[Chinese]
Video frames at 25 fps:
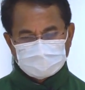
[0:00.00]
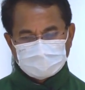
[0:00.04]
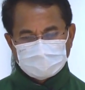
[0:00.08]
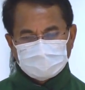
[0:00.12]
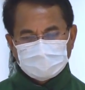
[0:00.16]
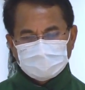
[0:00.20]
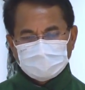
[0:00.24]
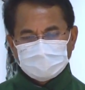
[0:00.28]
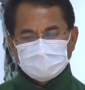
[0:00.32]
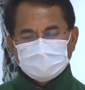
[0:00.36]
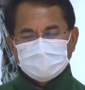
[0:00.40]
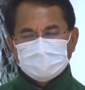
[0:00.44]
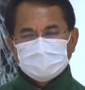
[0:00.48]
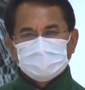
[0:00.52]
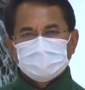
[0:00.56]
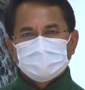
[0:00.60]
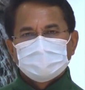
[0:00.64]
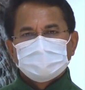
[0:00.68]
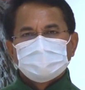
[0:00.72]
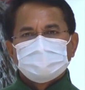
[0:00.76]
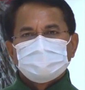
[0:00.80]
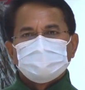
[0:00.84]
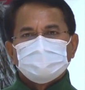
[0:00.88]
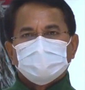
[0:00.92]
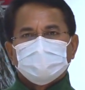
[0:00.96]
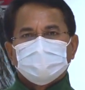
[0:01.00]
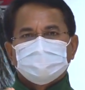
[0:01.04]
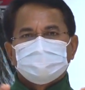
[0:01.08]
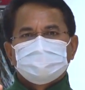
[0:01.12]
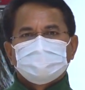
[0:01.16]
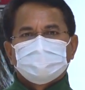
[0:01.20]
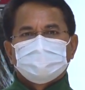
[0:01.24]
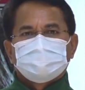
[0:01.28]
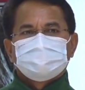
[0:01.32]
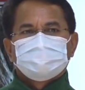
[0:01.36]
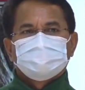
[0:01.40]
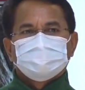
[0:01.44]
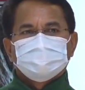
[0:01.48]
阿愿
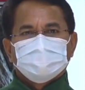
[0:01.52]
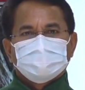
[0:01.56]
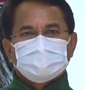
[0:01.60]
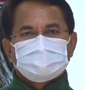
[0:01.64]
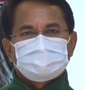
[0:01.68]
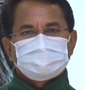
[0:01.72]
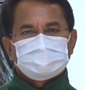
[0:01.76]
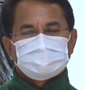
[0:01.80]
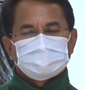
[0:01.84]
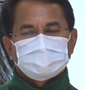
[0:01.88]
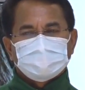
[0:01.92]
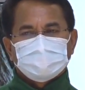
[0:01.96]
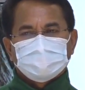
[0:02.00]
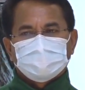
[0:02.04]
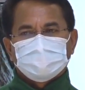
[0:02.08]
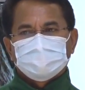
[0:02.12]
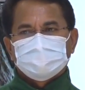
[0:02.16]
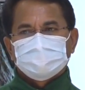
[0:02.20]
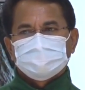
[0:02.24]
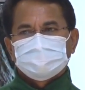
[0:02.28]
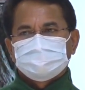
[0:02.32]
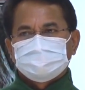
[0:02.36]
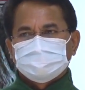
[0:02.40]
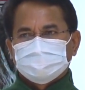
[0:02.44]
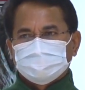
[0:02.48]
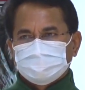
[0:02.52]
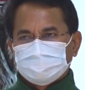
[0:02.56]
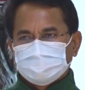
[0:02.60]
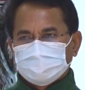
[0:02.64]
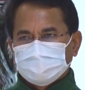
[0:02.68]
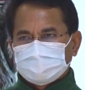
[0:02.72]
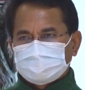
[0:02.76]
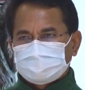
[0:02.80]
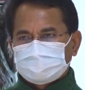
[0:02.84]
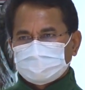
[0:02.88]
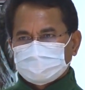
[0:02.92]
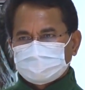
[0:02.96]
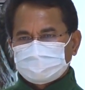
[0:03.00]
天父的慈爱、基督
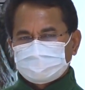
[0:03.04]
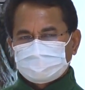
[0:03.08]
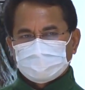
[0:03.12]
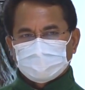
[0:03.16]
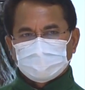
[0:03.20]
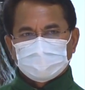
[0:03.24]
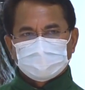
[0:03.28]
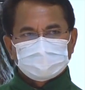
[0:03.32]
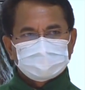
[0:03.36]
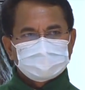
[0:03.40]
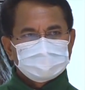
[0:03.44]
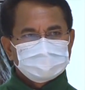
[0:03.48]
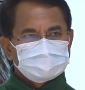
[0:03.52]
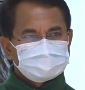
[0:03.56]
的圣宠、